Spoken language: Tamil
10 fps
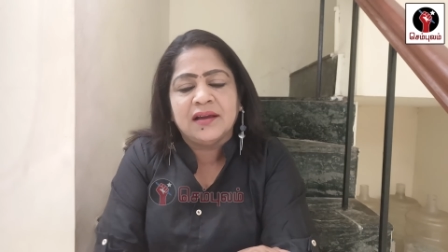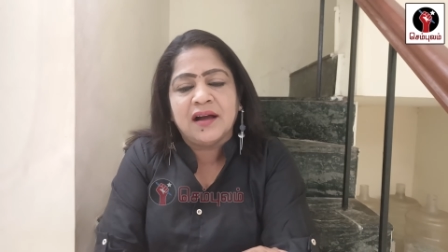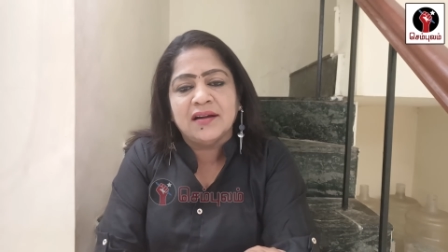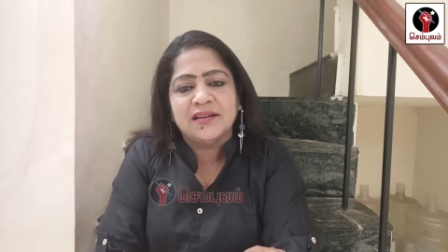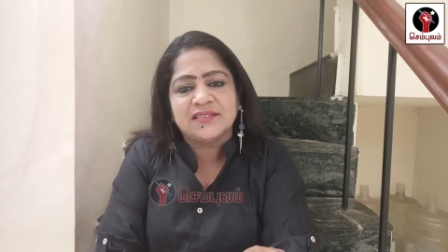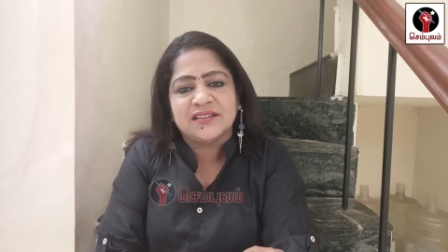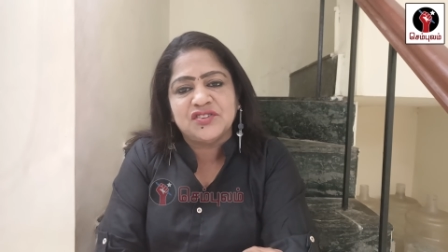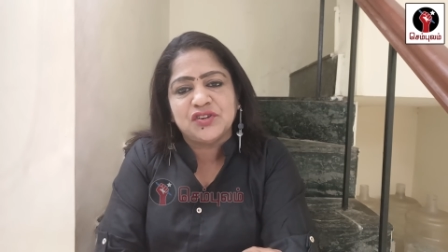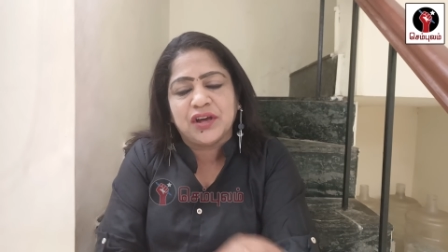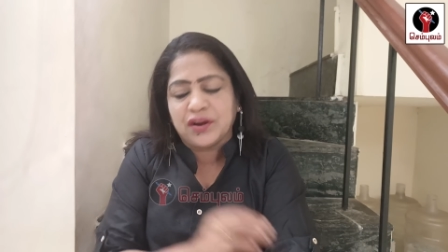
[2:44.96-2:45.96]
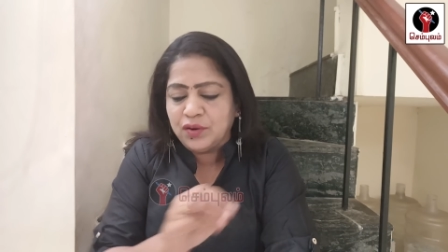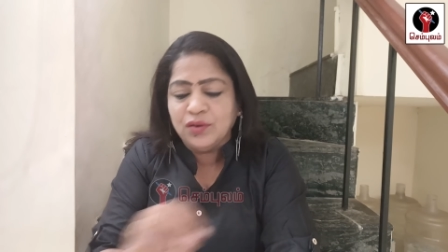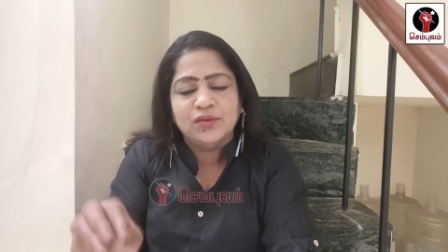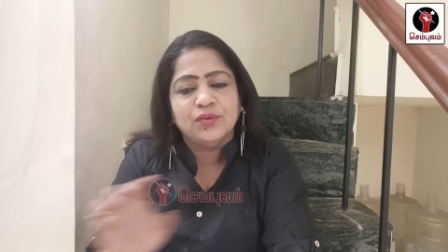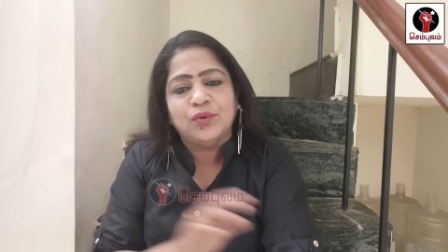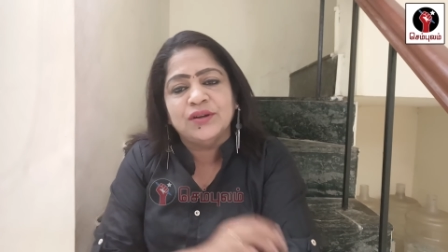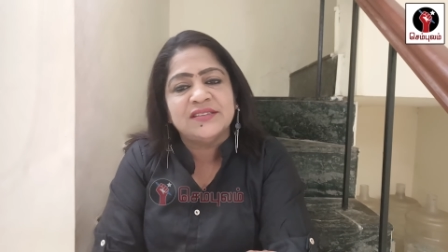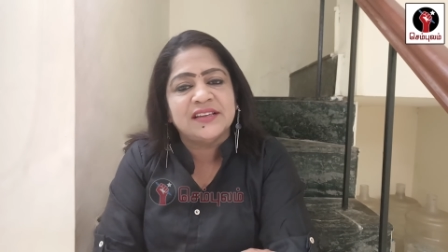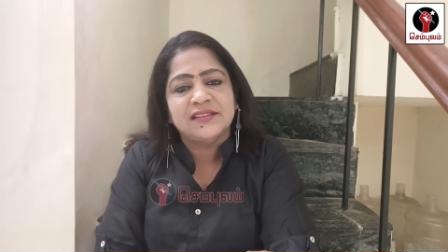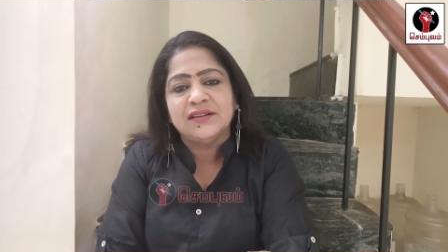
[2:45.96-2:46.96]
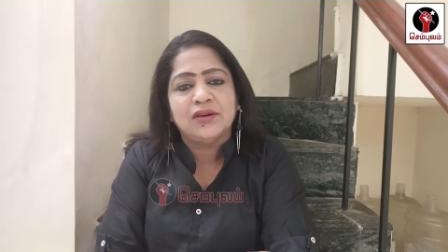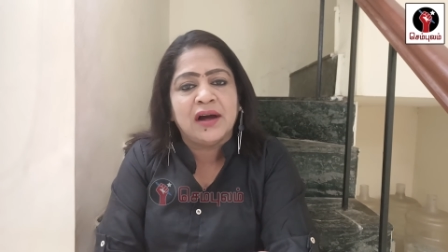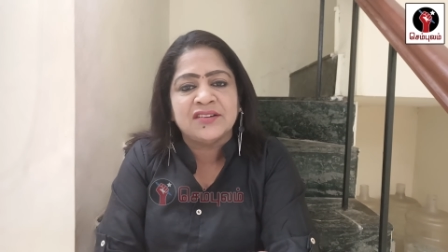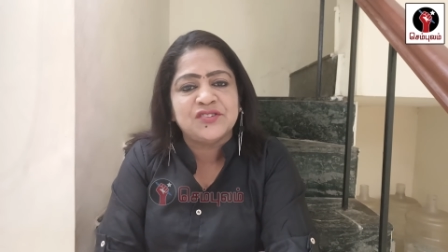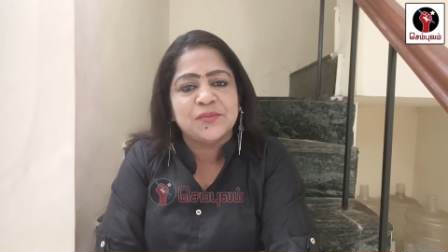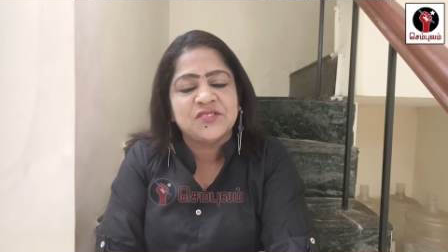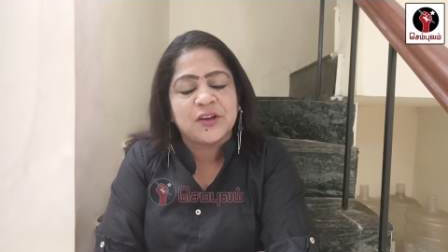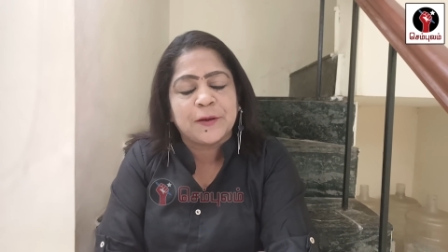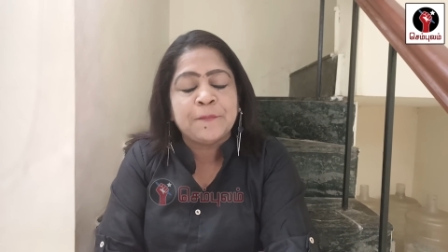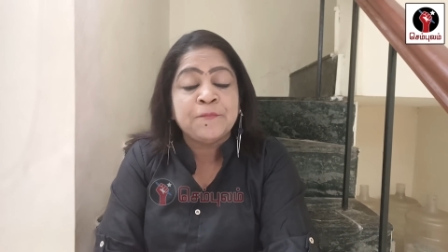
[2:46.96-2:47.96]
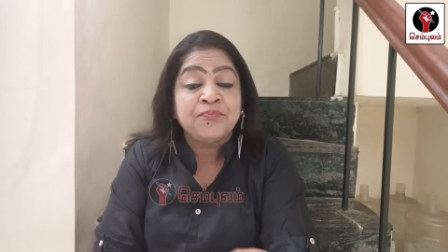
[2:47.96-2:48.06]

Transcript: காங்கிரஸ் கட்சிக்காரங்களும் ஒன்று சேர்ந்து ஆட்சி அமைச்சாங்க